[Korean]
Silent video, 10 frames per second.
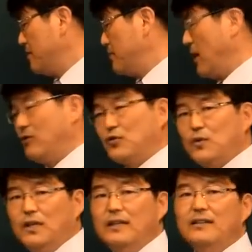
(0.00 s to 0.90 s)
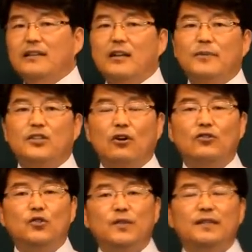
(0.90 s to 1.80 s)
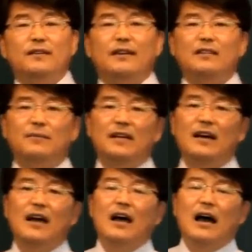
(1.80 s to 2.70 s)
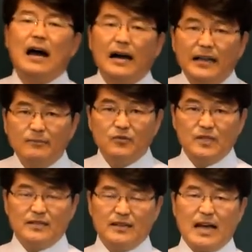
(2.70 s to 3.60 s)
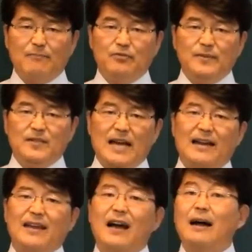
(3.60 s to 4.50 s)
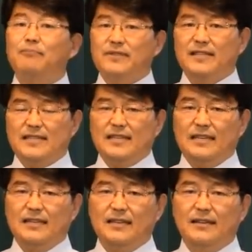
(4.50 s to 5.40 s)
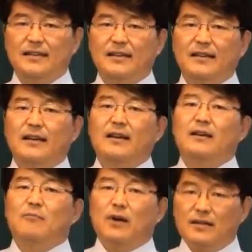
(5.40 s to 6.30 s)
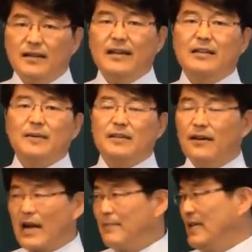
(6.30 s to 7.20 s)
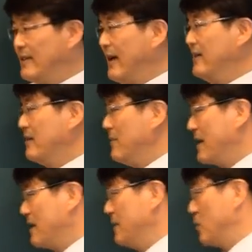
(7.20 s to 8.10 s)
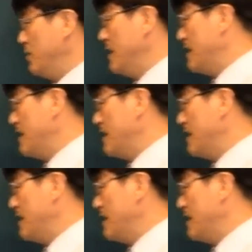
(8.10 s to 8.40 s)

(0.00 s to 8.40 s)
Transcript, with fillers: 병술, 예를 들면 정축 이렇게 있으면 아내 문제에서는 아픔이 있죠. 아내가 아프든지 뭔가 예전면 결함이 있다 이것만큼은 좀